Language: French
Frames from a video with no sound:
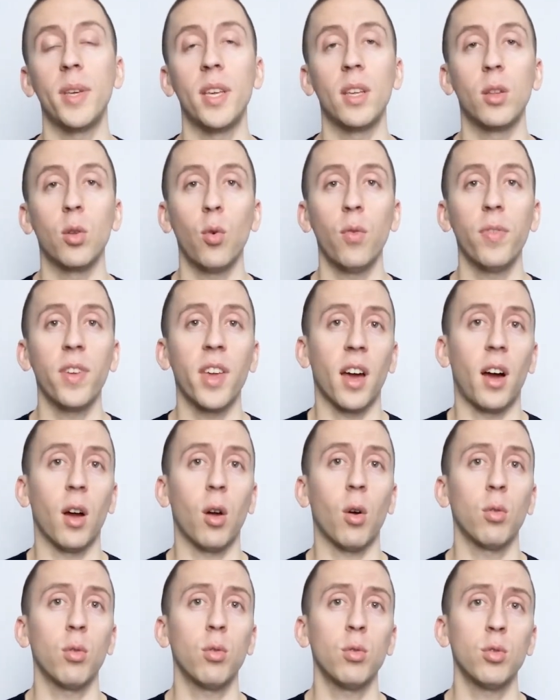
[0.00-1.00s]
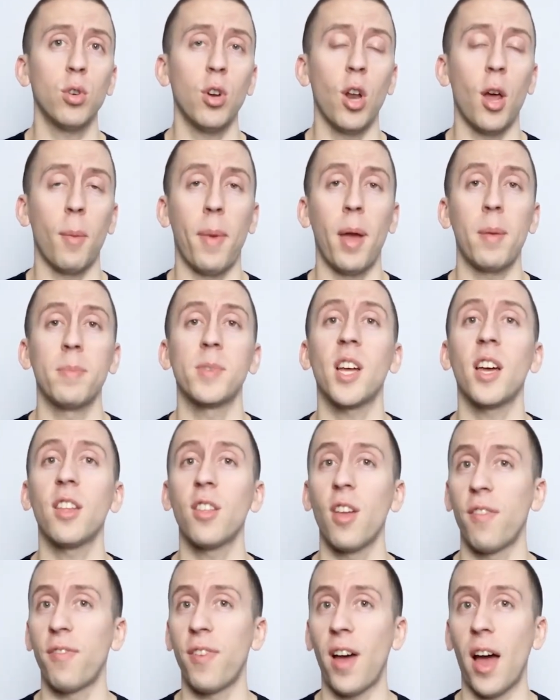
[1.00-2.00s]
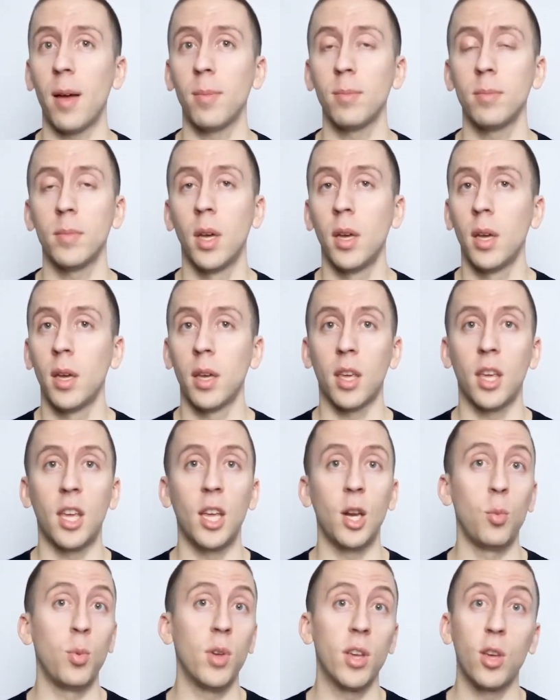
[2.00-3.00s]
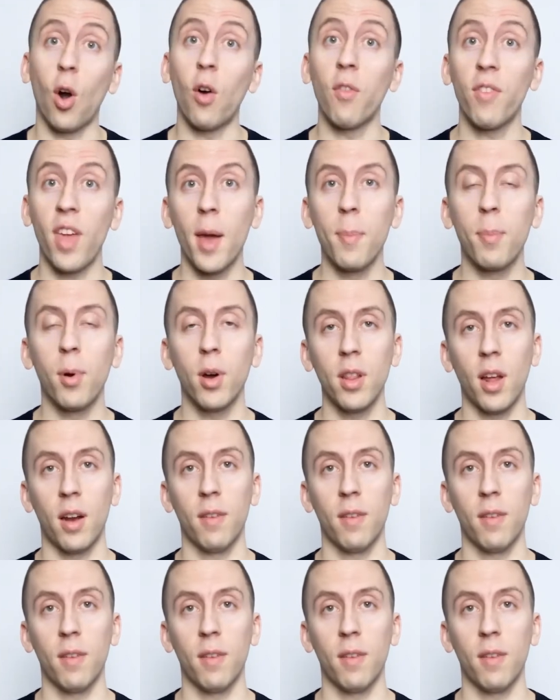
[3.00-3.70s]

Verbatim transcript: puis il trouve qu'il rencontre toujours le même genre de femme qui lui convient pas.